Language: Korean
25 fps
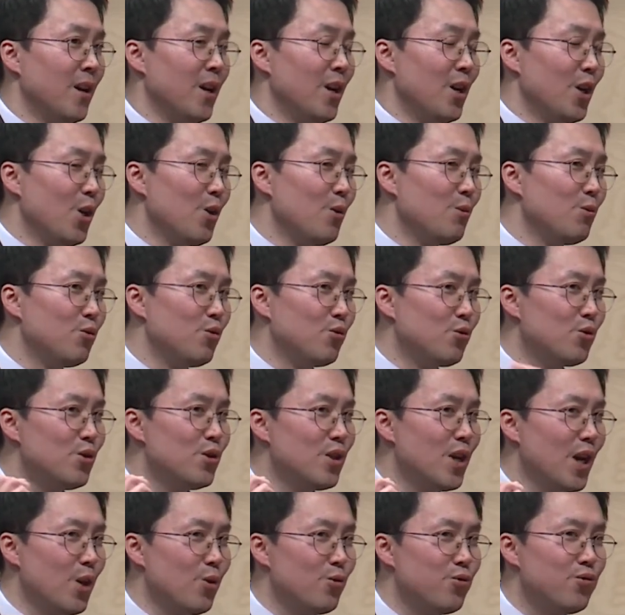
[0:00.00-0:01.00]
여러분
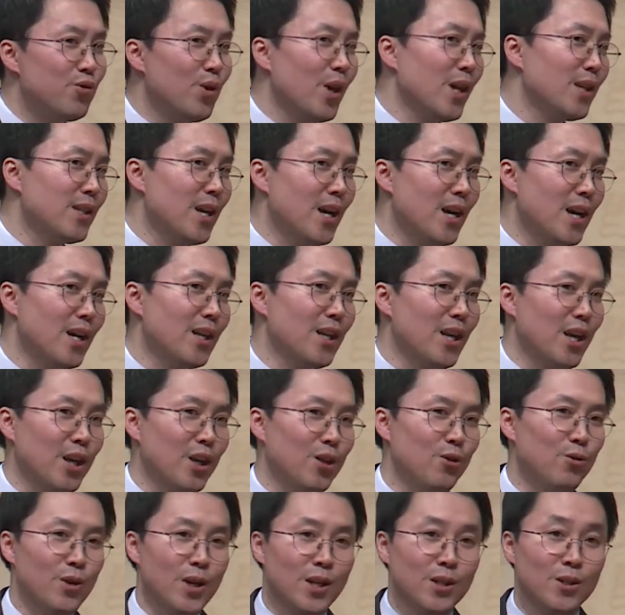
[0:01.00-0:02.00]
누군가의 후계자가
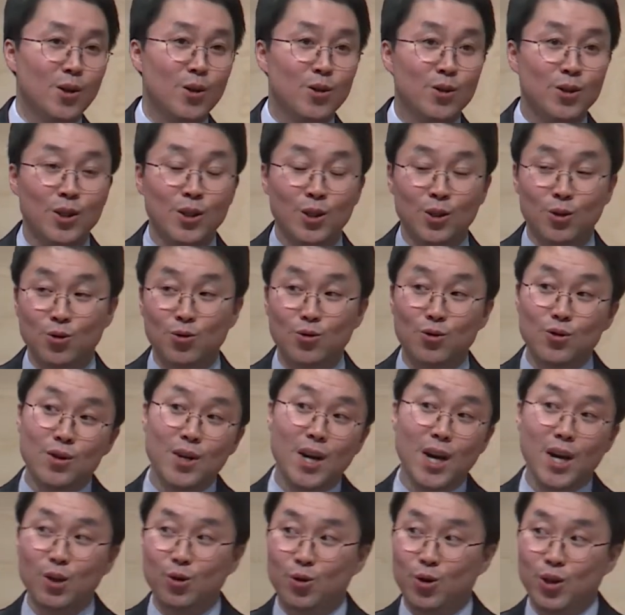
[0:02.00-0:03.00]
되기 위해서는
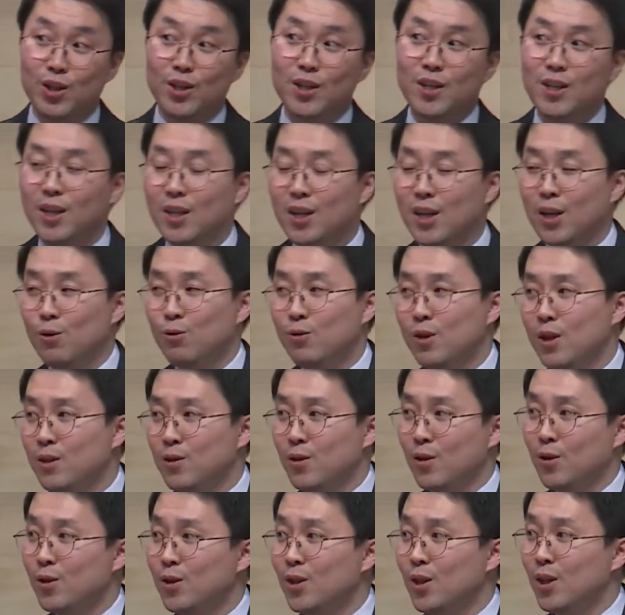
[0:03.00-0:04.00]
누군가의 뒤를 잇기
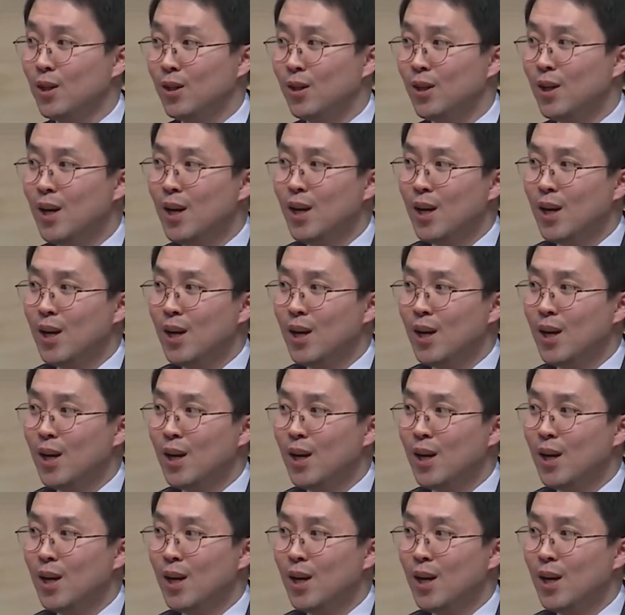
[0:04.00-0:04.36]
위해서는